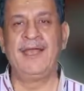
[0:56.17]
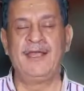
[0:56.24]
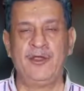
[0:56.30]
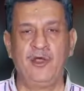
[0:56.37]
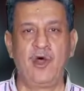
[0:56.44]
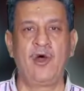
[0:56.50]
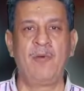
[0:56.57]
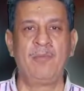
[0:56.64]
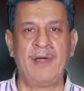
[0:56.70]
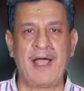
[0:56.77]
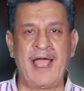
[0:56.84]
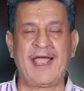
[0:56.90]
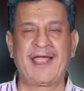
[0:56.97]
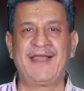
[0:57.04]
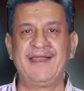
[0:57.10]
اليوم
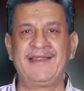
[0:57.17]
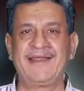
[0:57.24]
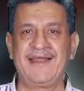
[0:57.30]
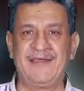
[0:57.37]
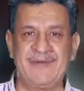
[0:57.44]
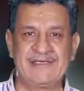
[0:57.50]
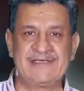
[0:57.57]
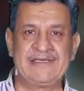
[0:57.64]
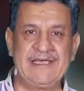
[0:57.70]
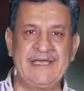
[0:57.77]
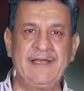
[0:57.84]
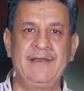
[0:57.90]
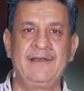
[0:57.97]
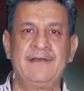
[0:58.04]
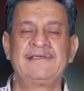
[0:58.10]
حق لتر
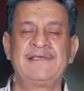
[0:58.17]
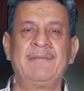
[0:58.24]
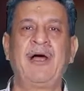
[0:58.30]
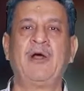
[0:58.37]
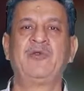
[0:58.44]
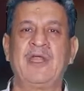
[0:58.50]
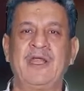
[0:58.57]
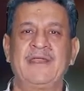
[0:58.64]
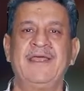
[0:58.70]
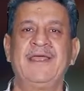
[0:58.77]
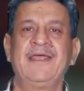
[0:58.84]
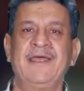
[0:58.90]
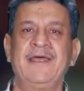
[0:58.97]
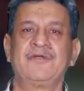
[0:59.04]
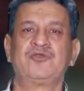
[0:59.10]
البنزين
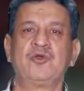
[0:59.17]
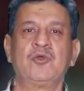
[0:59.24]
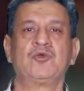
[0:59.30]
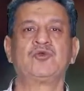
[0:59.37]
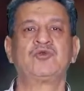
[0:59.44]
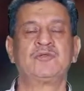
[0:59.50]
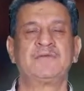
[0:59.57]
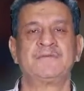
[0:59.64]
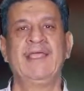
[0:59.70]
37 قرش ونص